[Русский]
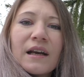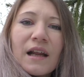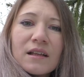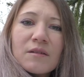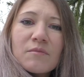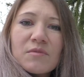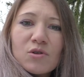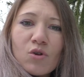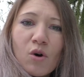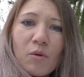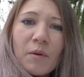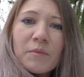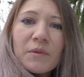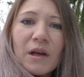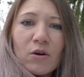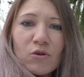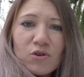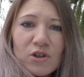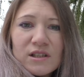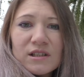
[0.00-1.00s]
Рядом с домом
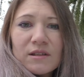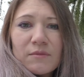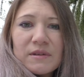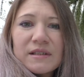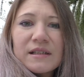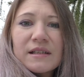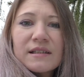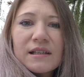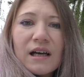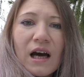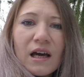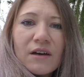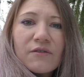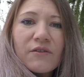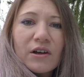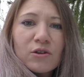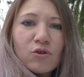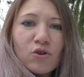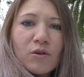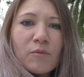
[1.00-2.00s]
находится мастерская, в
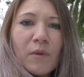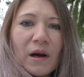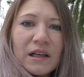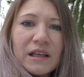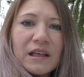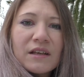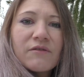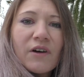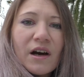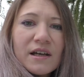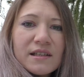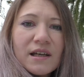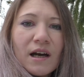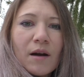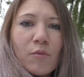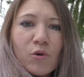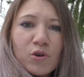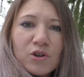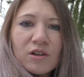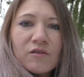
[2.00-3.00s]
которой маленький Вася
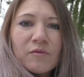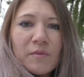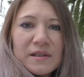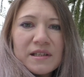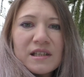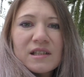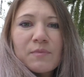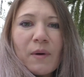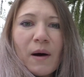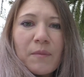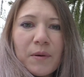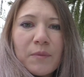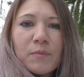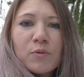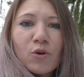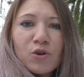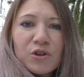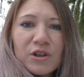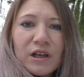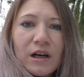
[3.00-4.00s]
работал вместе с папой
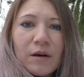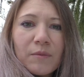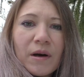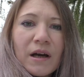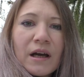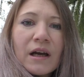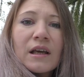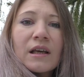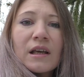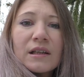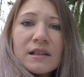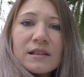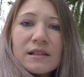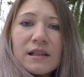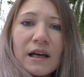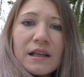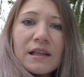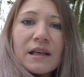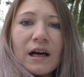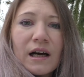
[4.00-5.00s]
плотником. И это
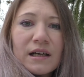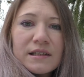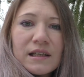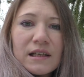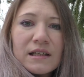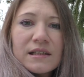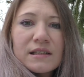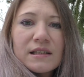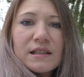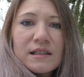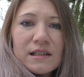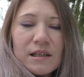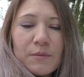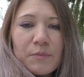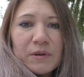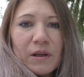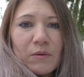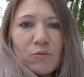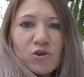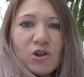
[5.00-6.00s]
здание хотели снести,
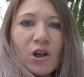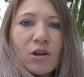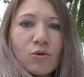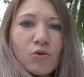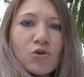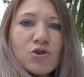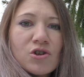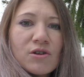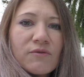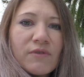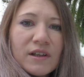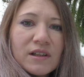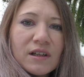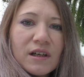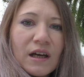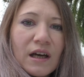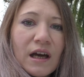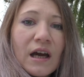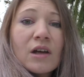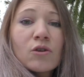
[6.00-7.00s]
потому что оно очень
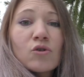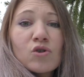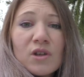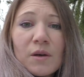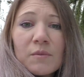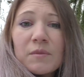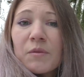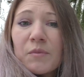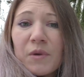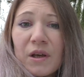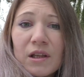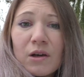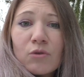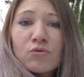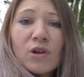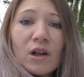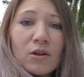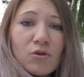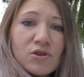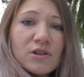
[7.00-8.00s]
ветхое, но тем тем не менее
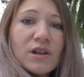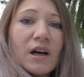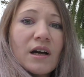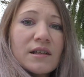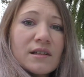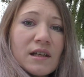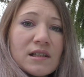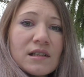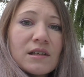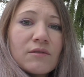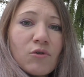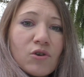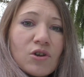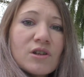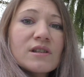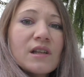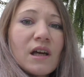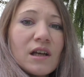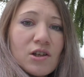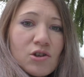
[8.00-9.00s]
удалось доказать его
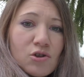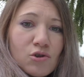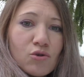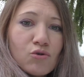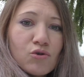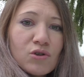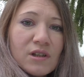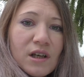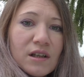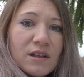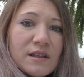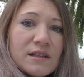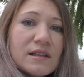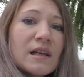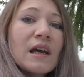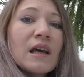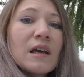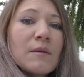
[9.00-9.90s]
историческую ценность.